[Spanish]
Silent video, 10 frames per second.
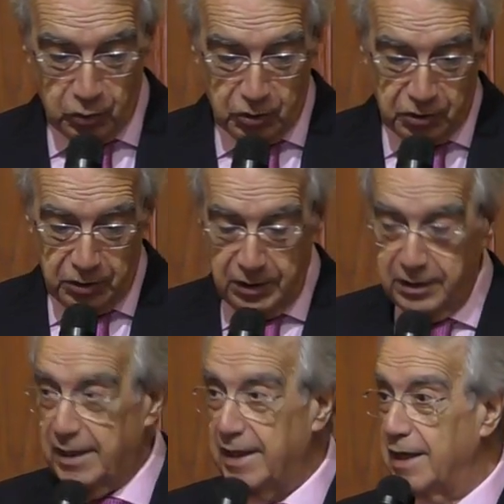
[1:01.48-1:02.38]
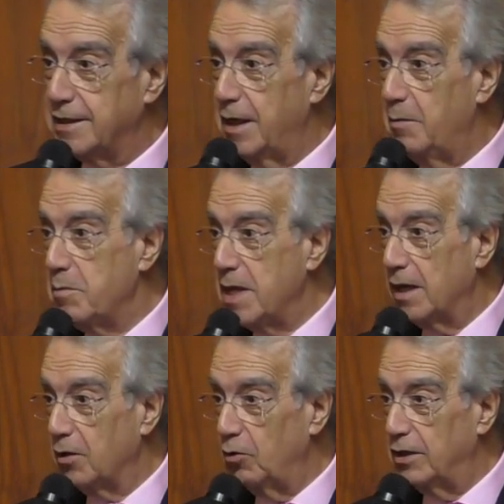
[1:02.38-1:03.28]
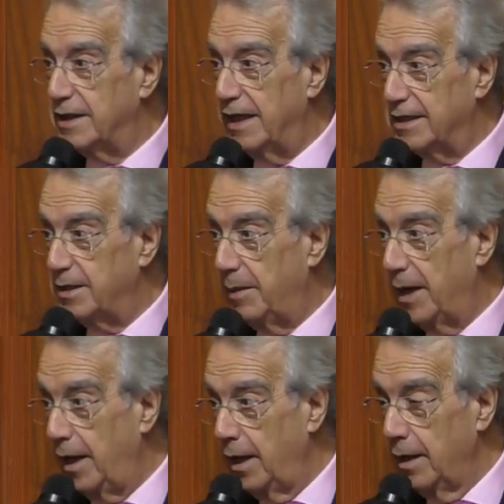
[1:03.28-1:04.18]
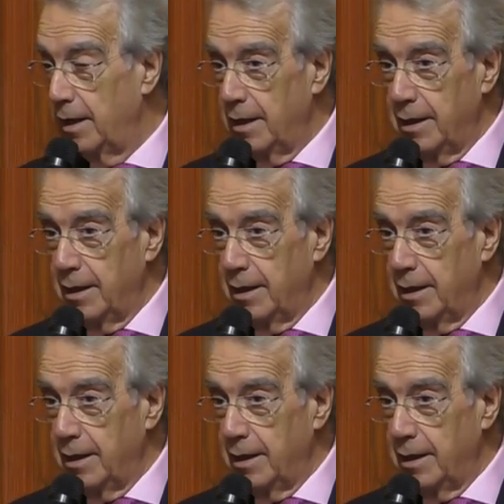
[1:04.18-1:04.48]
de los días, el miércoles de la semana,